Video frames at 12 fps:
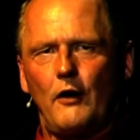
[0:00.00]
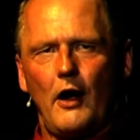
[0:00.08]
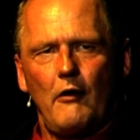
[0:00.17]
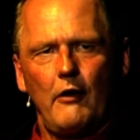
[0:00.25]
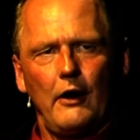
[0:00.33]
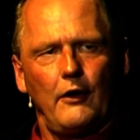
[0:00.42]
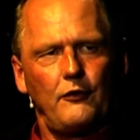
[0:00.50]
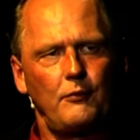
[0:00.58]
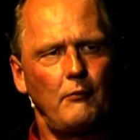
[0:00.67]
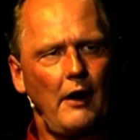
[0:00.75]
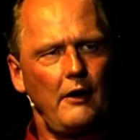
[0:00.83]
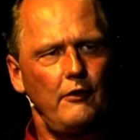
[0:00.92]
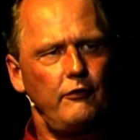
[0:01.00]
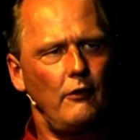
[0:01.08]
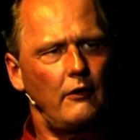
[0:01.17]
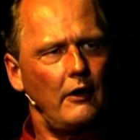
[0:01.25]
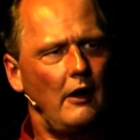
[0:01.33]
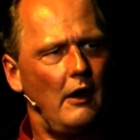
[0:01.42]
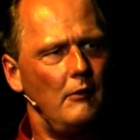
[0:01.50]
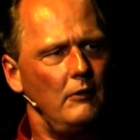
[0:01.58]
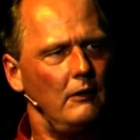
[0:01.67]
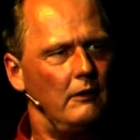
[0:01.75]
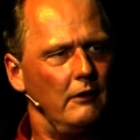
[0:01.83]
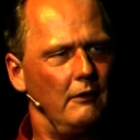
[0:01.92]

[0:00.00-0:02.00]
war aber jetzt meine Vokabel.